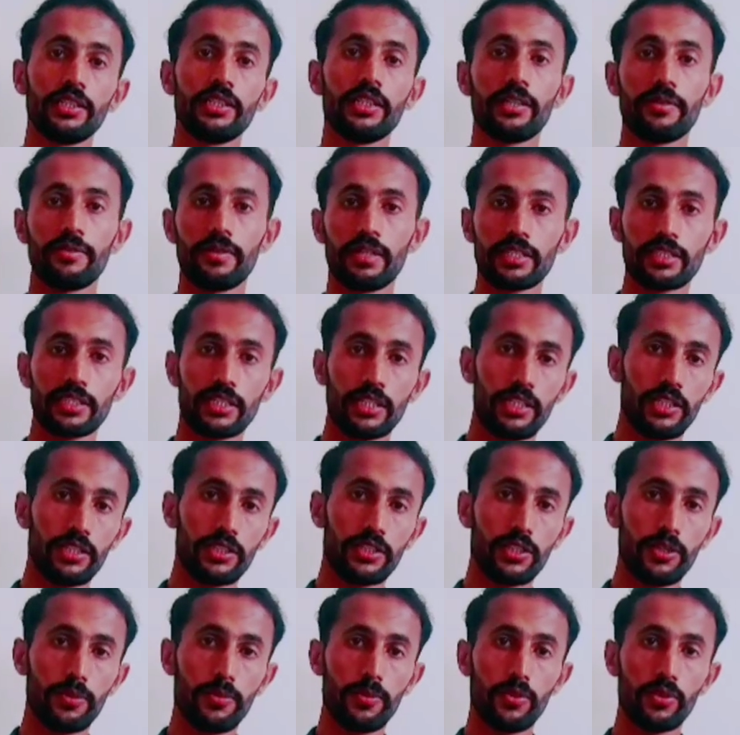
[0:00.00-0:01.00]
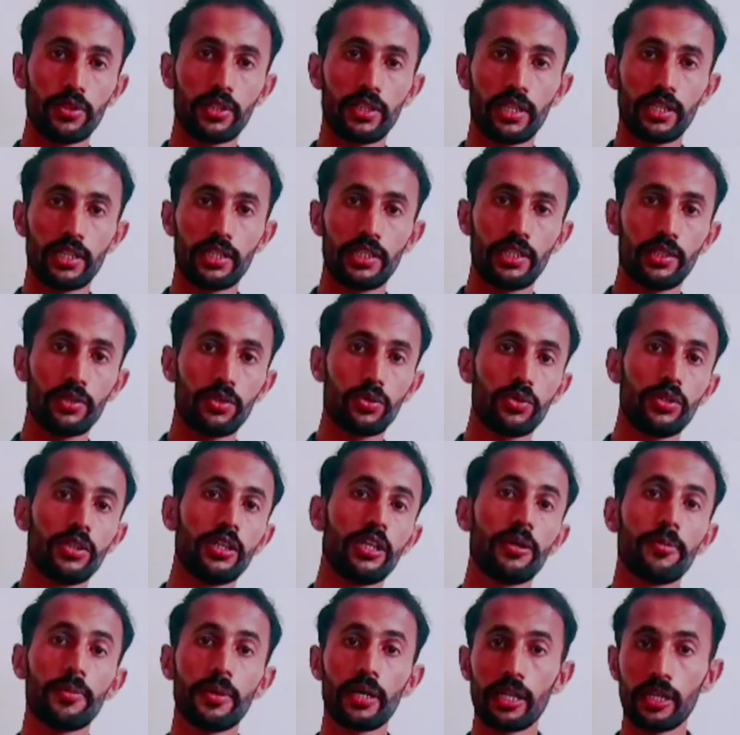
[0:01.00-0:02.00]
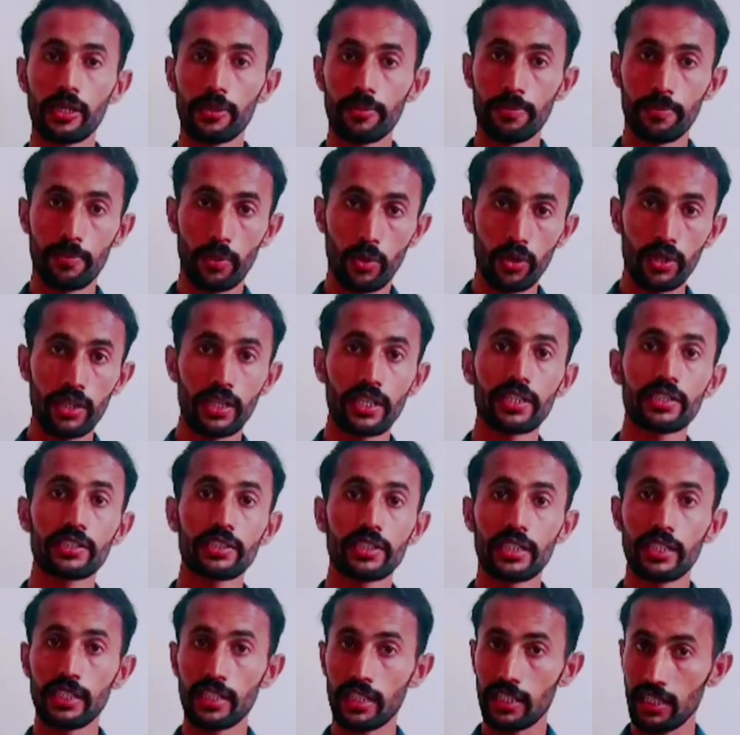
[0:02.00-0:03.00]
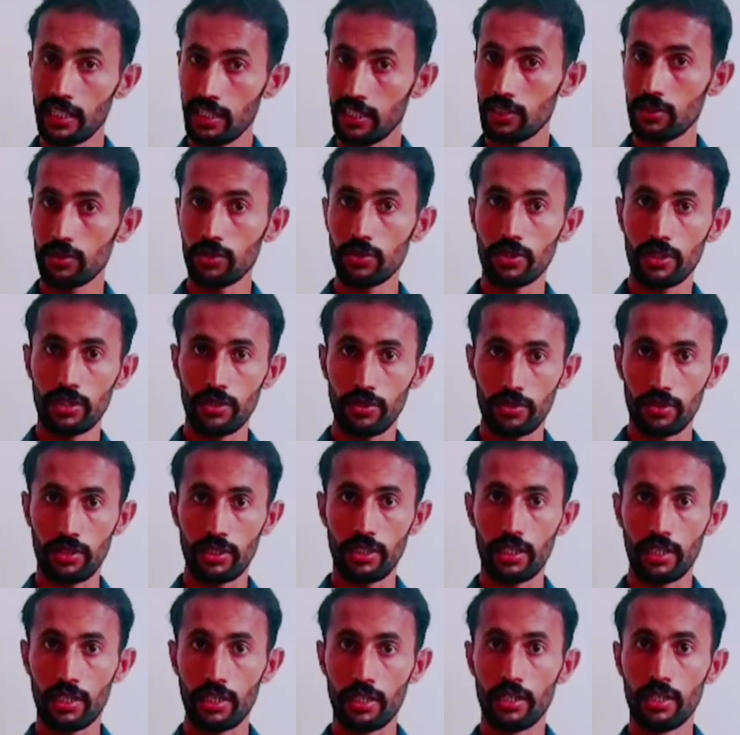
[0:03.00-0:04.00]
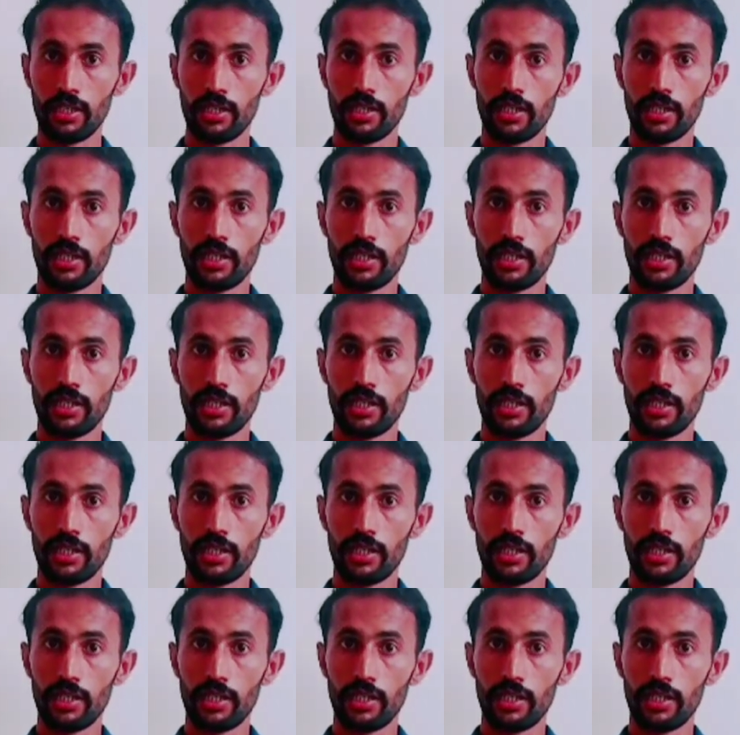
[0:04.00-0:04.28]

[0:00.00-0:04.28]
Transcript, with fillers: या वैसे डिस्ट्रीब्यूट कर दें तो ये हमारी पॉकेट से डिक्रीज़ हो रही होती है